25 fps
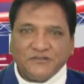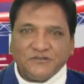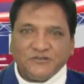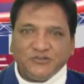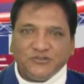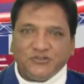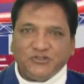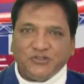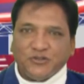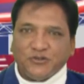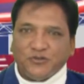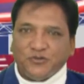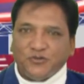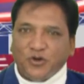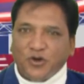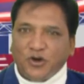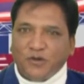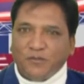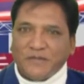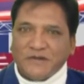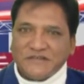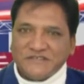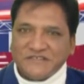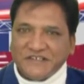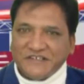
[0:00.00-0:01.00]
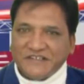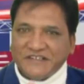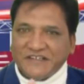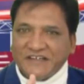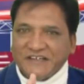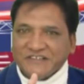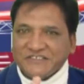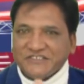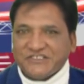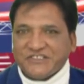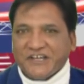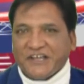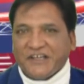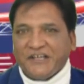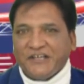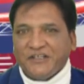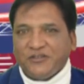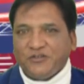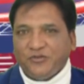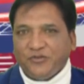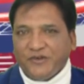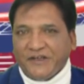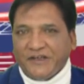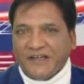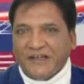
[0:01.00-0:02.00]
जो दो मस्जिदें शहीद
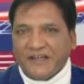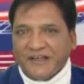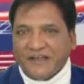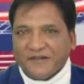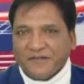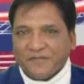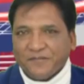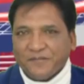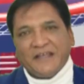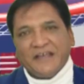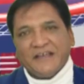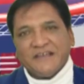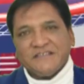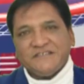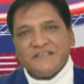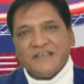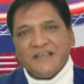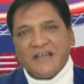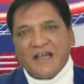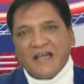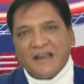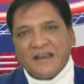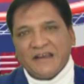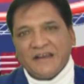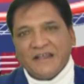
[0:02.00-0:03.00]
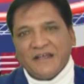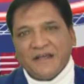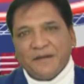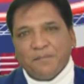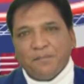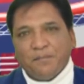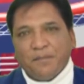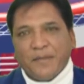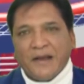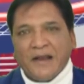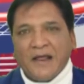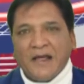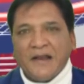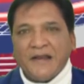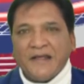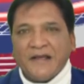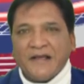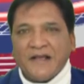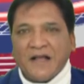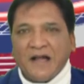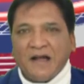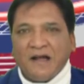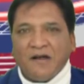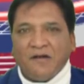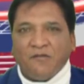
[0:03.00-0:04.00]
हुई हैं केसीआर ने बनाने
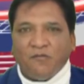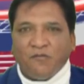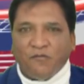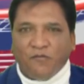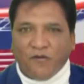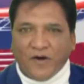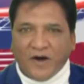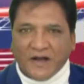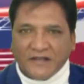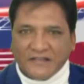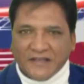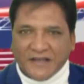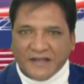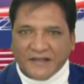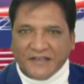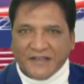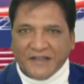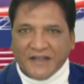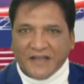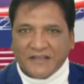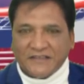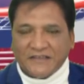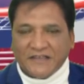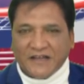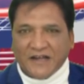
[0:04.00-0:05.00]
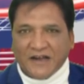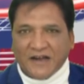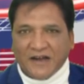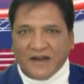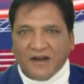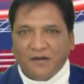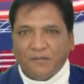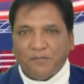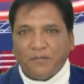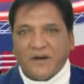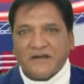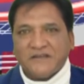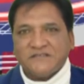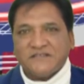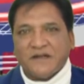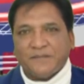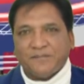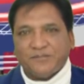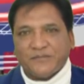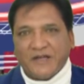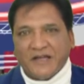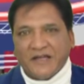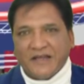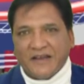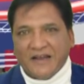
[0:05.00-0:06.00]
का वादा किया था
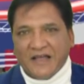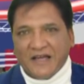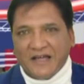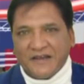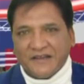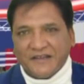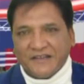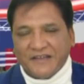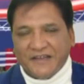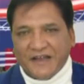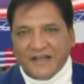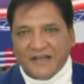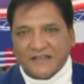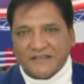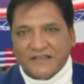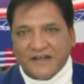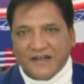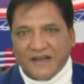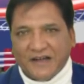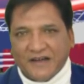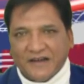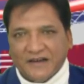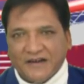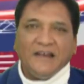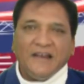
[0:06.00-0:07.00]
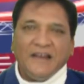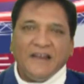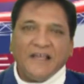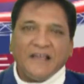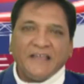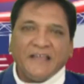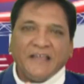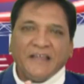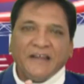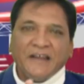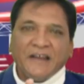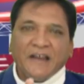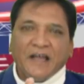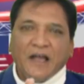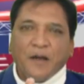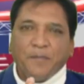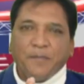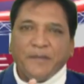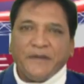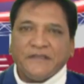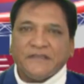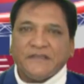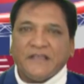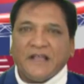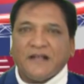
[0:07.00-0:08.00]
बाजाबता ऐलान किया था लेकिन
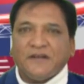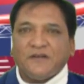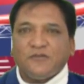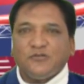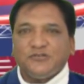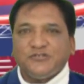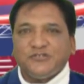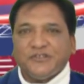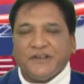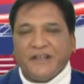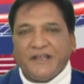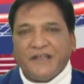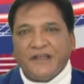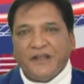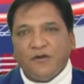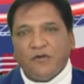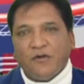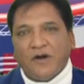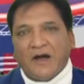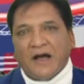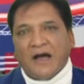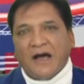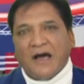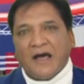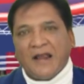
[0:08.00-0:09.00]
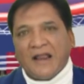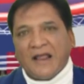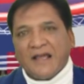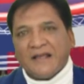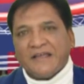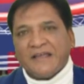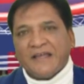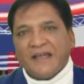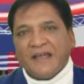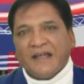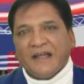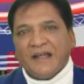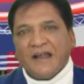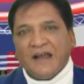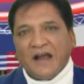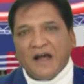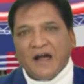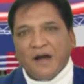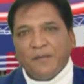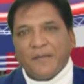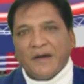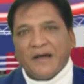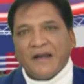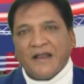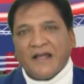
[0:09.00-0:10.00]
अभी तक कुछ नहीं हुआ हालांकि
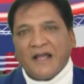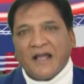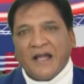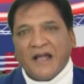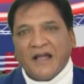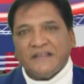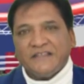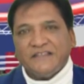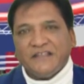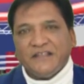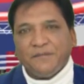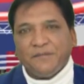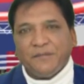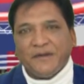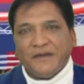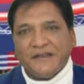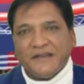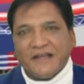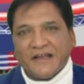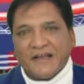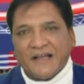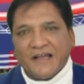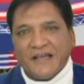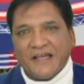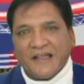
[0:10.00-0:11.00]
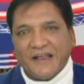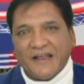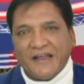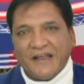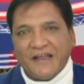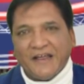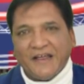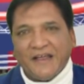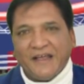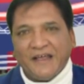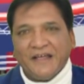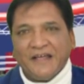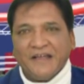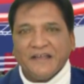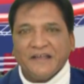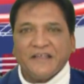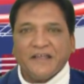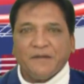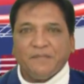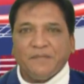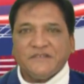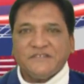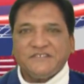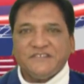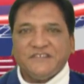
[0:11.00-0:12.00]
हमारे कायदीन भी ये कह रहे हैं कि
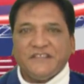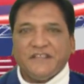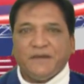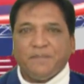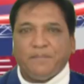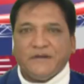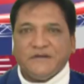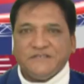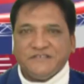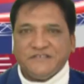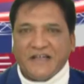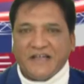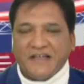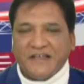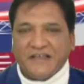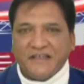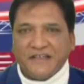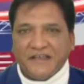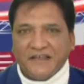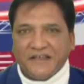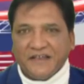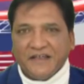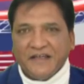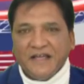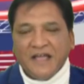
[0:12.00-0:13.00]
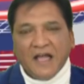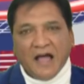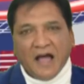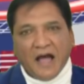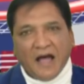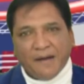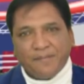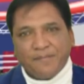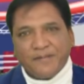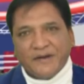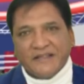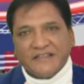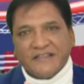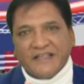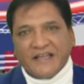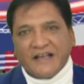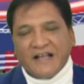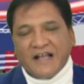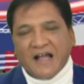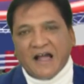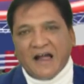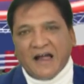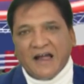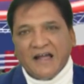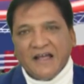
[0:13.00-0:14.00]
मस्जिदें बन जाएंगी आपने
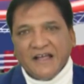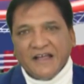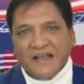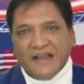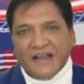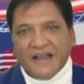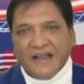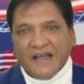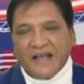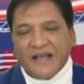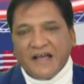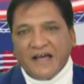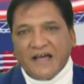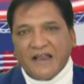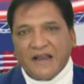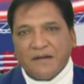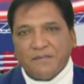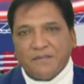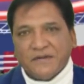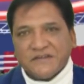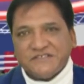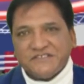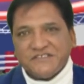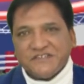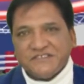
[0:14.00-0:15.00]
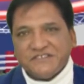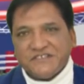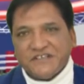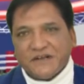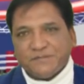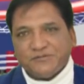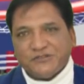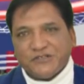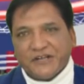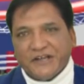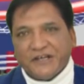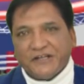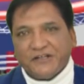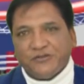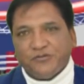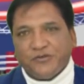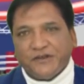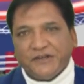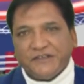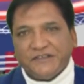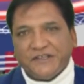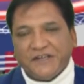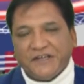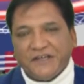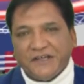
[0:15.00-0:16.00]
देखा एक खाना मस्जिद जब शहीद
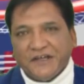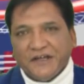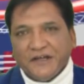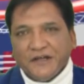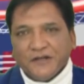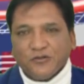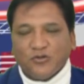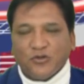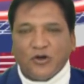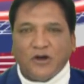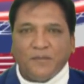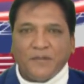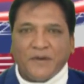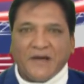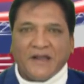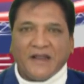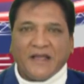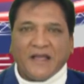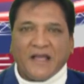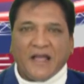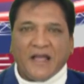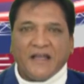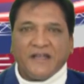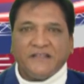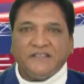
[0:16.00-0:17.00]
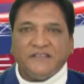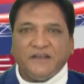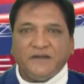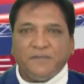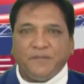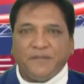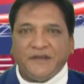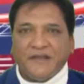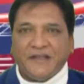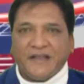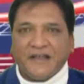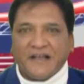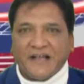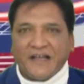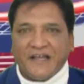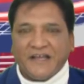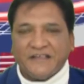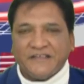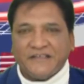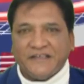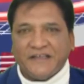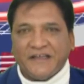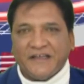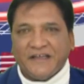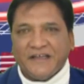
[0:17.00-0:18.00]
हुई थी तो हमारे कायदीन भी ये कहे
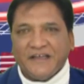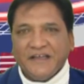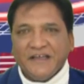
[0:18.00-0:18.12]
थे